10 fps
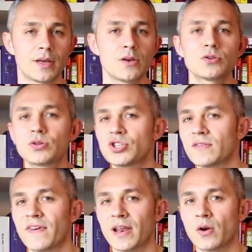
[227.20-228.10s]
Il nostro
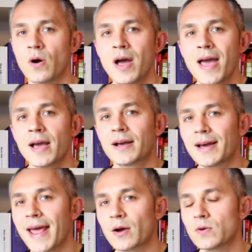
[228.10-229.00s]
cervello
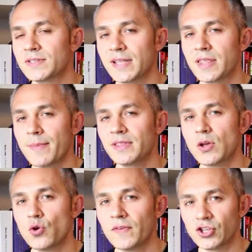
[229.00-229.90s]
crea costantemente
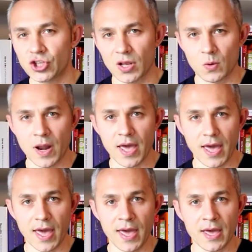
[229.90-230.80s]
nuove cellule
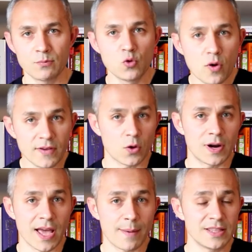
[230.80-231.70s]
e nuovi
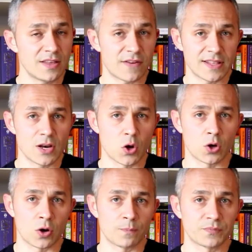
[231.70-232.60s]
collegamenti fra di
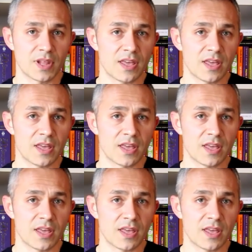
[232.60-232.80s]
loro.